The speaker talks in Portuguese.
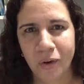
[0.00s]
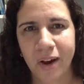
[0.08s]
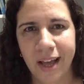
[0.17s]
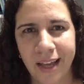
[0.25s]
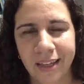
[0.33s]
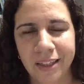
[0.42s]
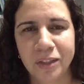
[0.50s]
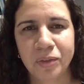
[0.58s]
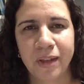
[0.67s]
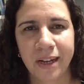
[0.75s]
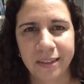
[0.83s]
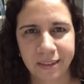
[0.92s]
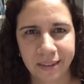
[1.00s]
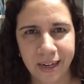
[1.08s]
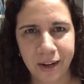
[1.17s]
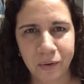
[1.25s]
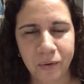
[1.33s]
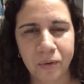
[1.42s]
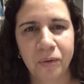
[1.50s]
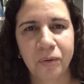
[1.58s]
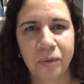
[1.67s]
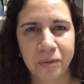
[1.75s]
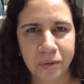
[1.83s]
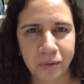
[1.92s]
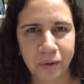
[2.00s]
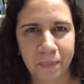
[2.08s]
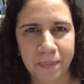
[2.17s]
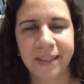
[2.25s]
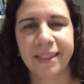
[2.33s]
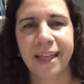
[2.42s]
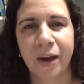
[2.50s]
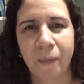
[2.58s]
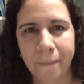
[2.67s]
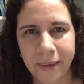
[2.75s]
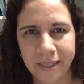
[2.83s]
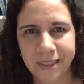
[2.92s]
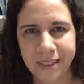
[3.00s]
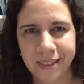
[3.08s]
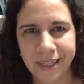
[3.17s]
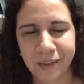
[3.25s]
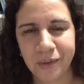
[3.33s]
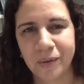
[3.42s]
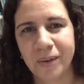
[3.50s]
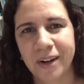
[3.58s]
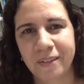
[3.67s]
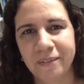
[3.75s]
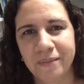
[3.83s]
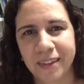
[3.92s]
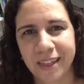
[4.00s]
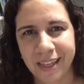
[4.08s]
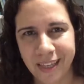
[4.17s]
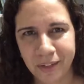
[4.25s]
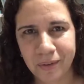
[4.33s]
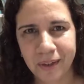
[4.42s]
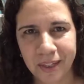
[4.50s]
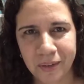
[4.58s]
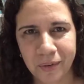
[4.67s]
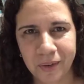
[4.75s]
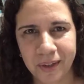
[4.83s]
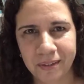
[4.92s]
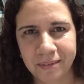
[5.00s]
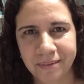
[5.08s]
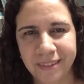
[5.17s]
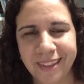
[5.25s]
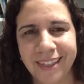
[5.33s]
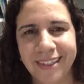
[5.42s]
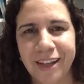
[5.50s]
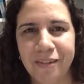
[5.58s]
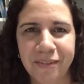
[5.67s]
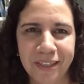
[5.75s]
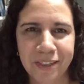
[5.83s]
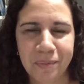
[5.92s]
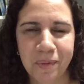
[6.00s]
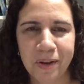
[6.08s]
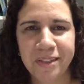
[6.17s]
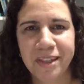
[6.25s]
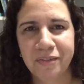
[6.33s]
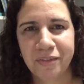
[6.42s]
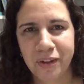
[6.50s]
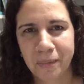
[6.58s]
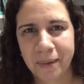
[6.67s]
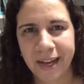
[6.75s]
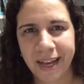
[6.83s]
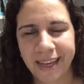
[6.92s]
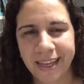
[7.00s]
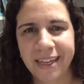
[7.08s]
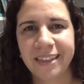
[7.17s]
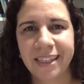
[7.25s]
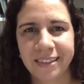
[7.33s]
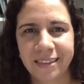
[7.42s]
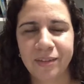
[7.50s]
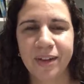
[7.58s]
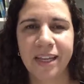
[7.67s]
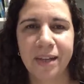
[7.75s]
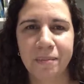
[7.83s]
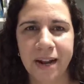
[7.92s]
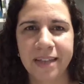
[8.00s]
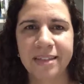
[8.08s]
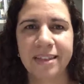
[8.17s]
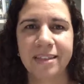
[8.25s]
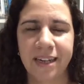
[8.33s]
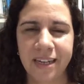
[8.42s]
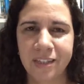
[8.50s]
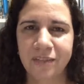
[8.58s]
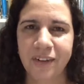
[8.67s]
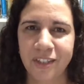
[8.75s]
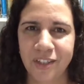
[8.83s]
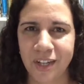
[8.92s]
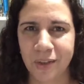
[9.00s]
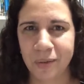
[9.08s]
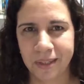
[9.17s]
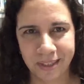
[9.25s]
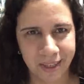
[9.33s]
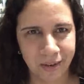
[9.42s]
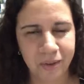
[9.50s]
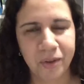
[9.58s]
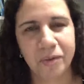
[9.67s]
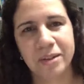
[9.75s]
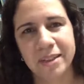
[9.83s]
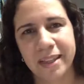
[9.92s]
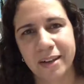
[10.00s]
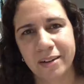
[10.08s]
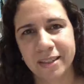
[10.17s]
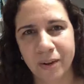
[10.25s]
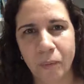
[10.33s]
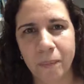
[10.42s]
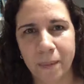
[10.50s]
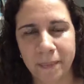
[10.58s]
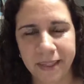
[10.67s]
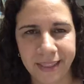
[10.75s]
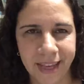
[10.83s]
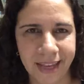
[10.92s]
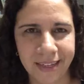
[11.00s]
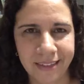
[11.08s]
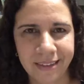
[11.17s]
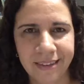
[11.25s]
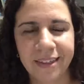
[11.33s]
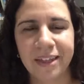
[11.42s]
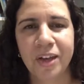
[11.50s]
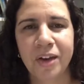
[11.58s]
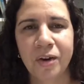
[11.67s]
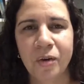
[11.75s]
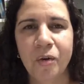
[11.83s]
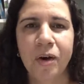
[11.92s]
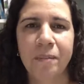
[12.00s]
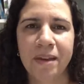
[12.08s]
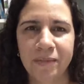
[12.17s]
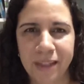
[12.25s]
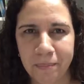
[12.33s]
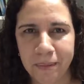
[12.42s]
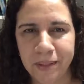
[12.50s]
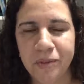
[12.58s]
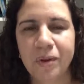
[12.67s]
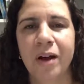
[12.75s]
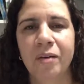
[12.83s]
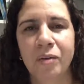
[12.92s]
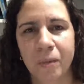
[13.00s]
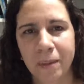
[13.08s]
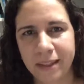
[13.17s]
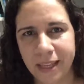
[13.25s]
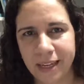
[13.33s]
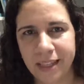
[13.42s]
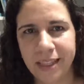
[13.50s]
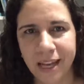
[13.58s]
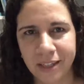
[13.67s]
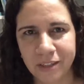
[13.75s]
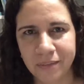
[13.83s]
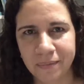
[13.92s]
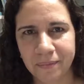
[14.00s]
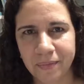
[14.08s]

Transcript: Olá, sou Alessandra Argolo, consultora ambiental, pesquisadora e educadora. Talvez o maior desafio na minha carreira tenha sido equilibrar essas três frentes de atuação que eu considero que são complementares com a minha vida pessoal e com a maternidade.